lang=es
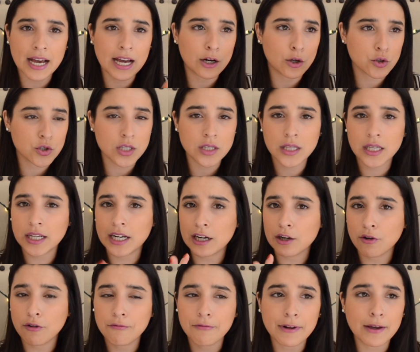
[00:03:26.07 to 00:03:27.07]
arroz
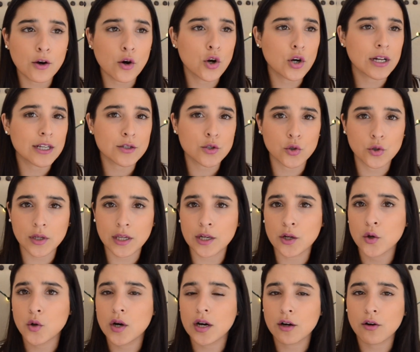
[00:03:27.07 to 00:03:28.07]
integral con frijoles o
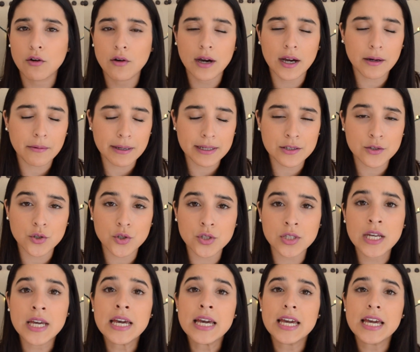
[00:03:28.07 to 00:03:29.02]
quinoa con garbanzos